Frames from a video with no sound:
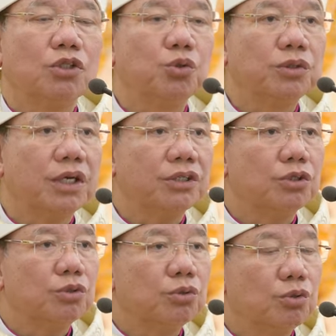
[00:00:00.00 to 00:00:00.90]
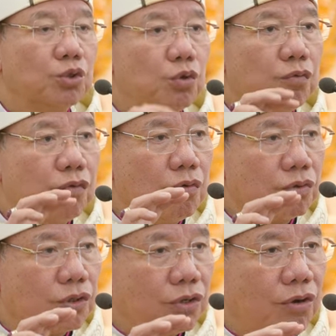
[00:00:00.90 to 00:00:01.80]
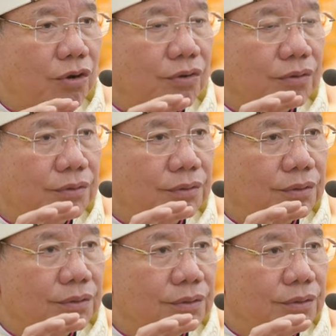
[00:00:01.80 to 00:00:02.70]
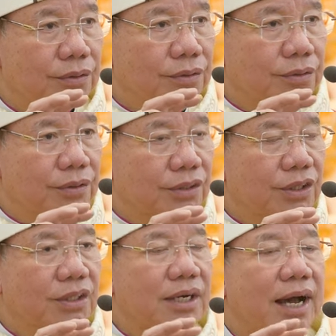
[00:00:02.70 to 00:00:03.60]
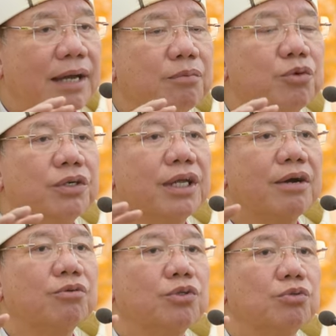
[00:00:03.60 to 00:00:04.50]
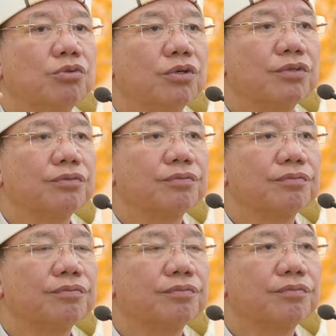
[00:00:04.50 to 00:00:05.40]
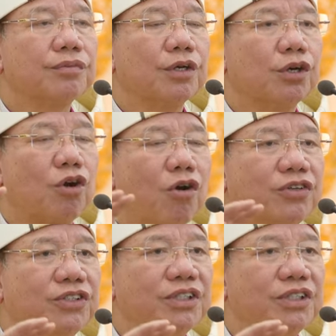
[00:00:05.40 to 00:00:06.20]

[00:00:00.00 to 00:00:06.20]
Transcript: Chúa Giêsu chúc phúc cho những ai muốn theo Chúa có